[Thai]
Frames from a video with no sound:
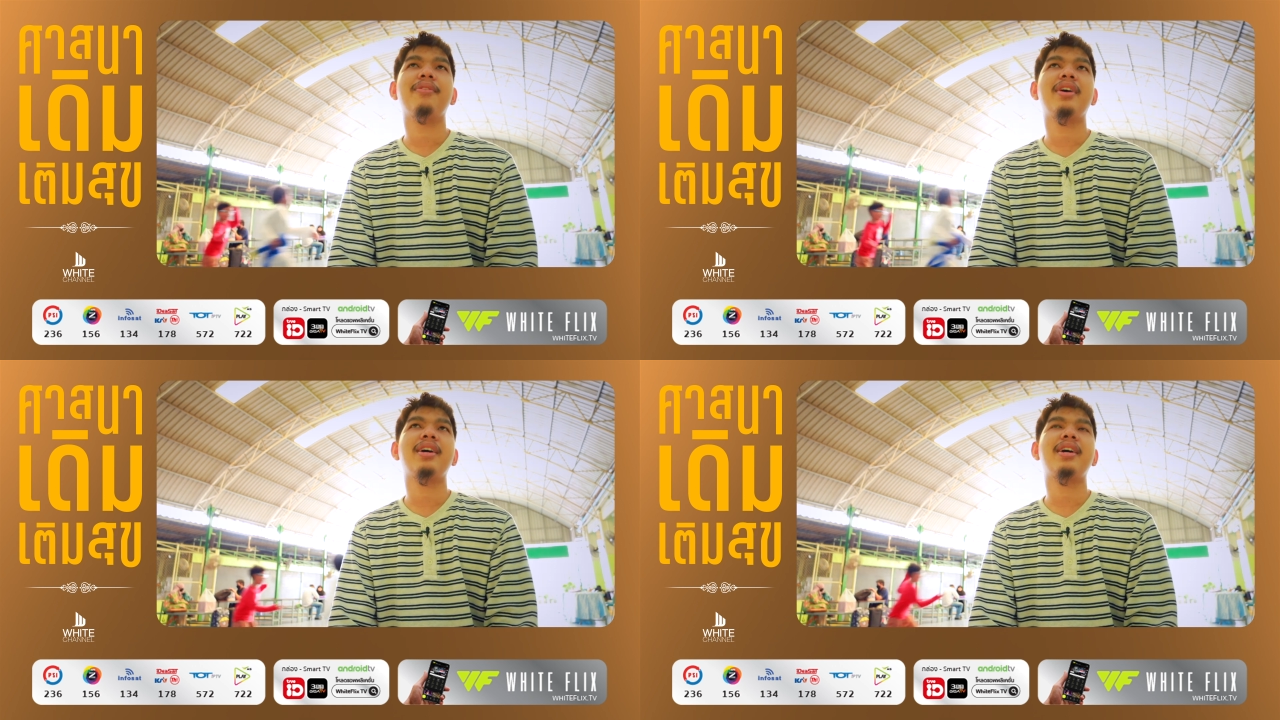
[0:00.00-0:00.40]

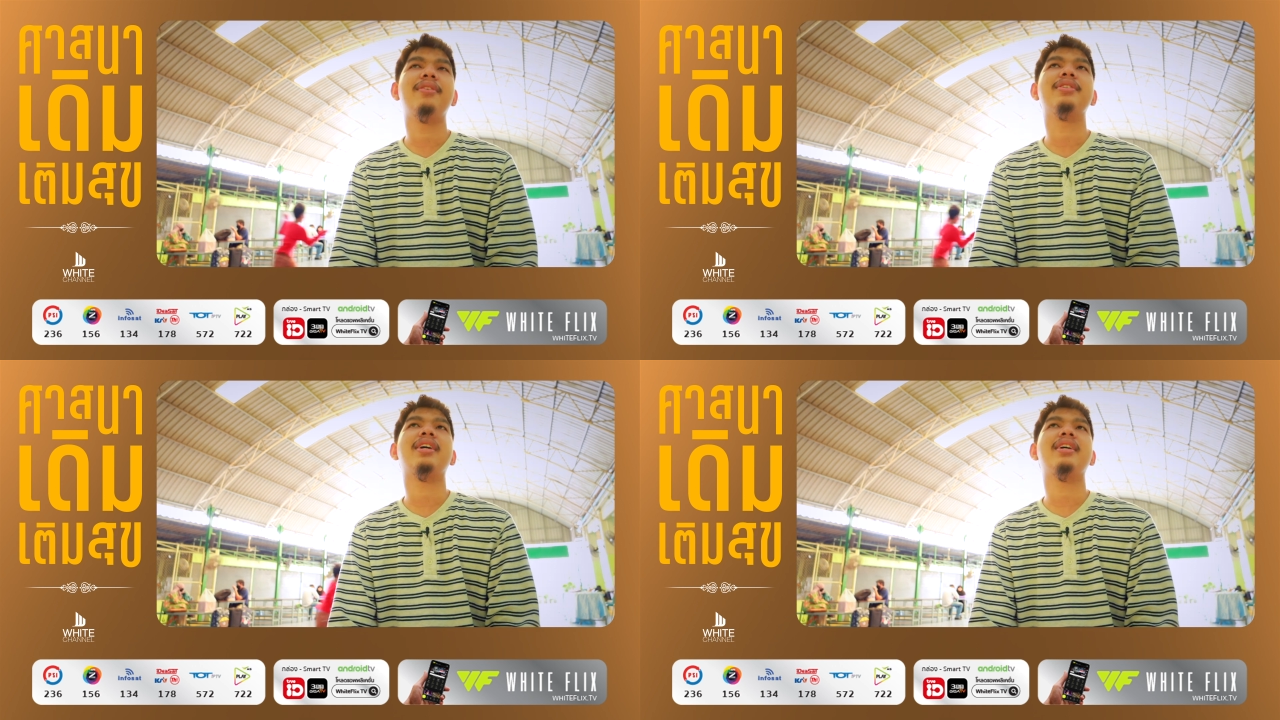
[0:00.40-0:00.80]
ว่า
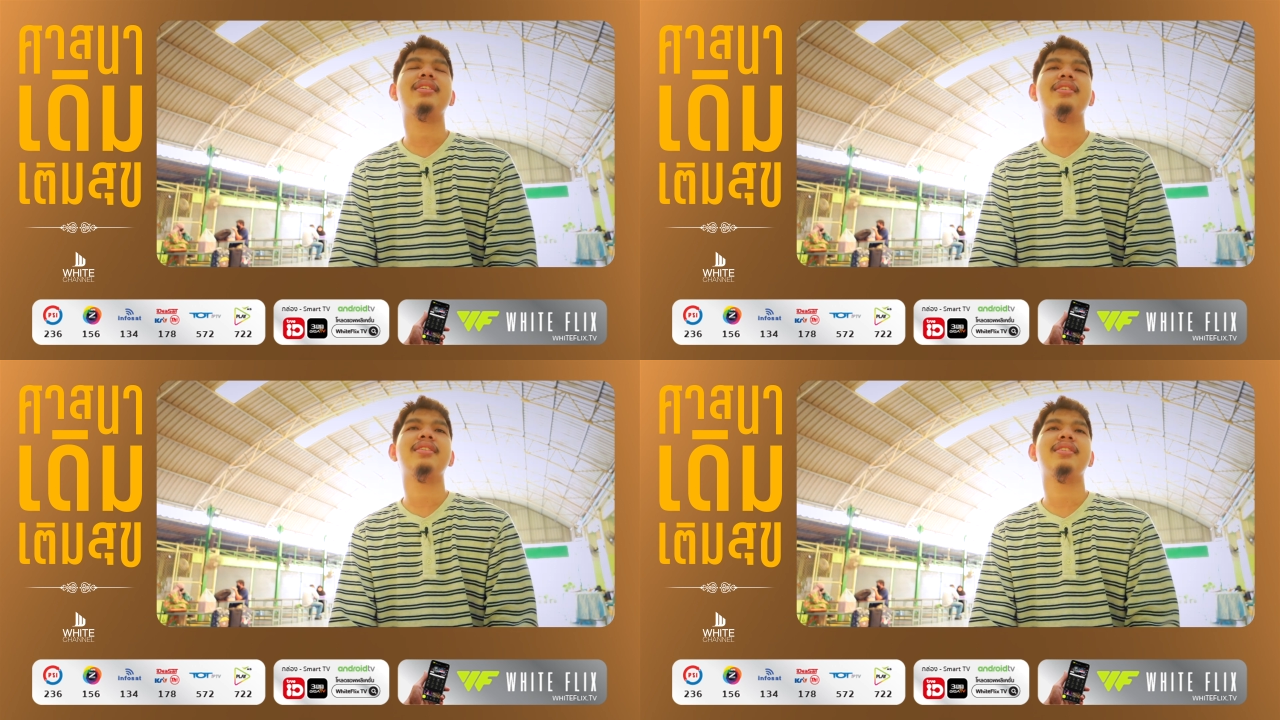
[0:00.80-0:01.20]
เขาจะ
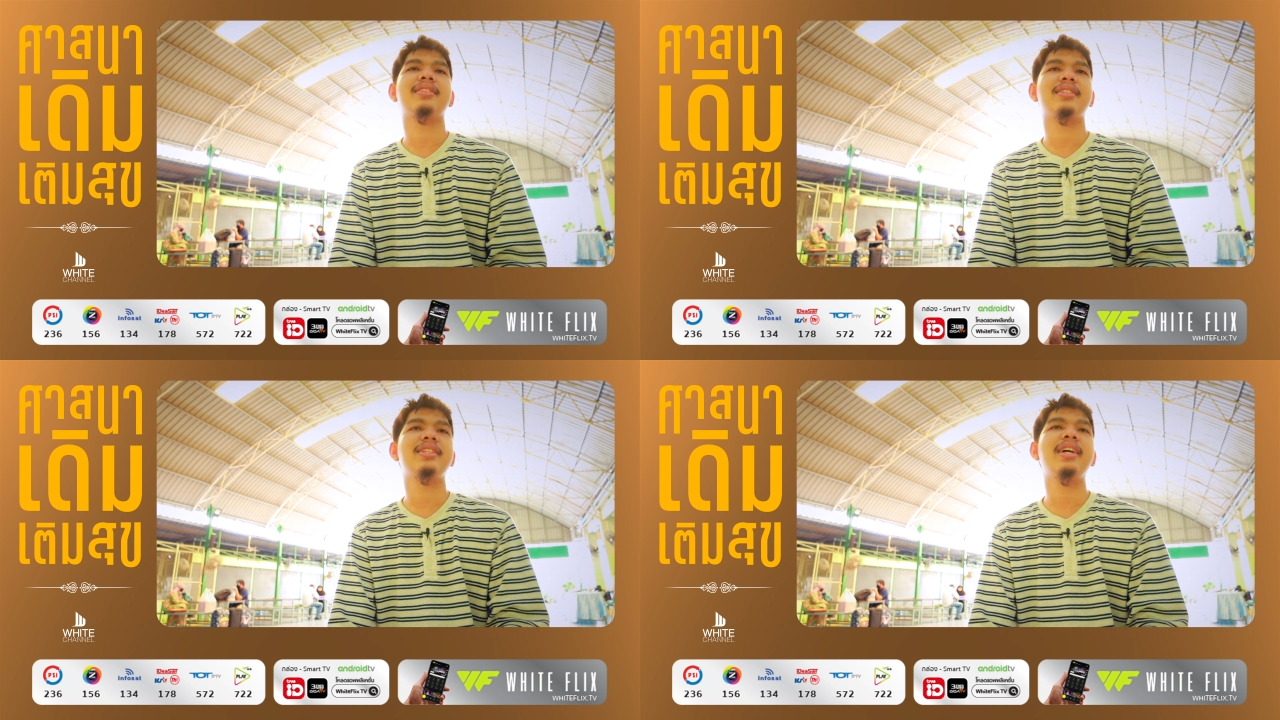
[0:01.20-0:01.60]

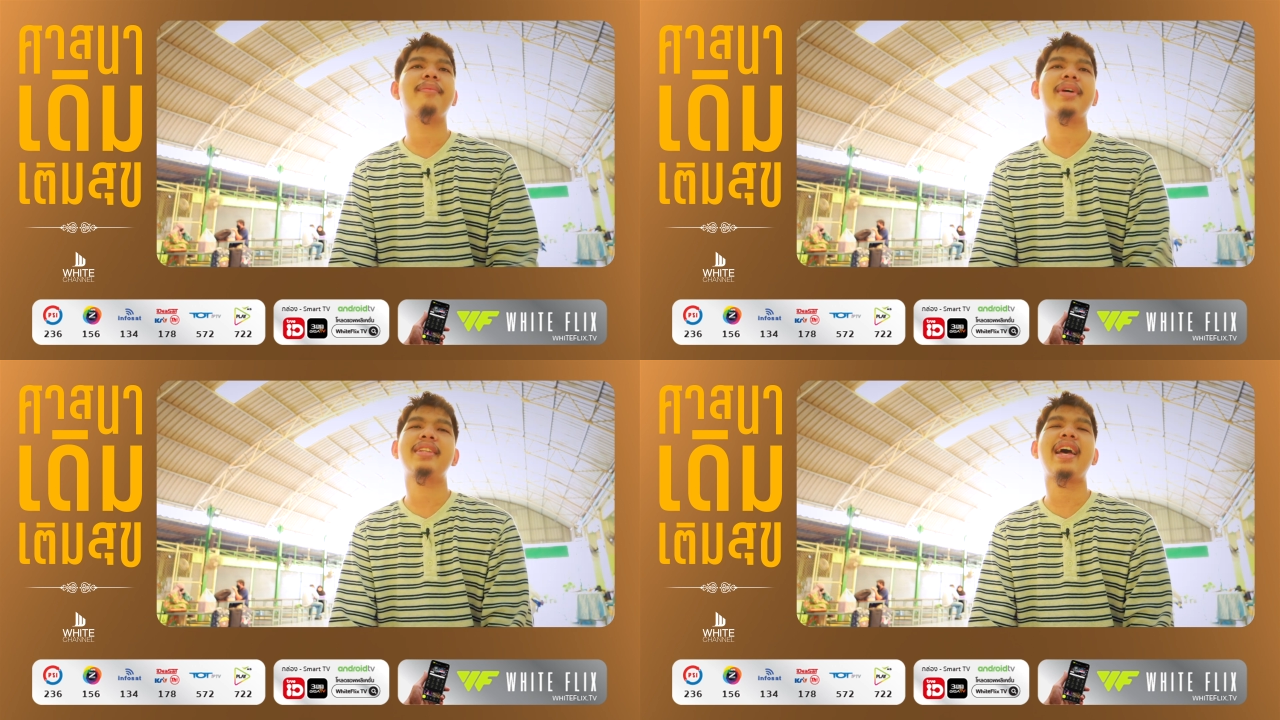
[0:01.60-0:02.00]
จะเชื่อไหม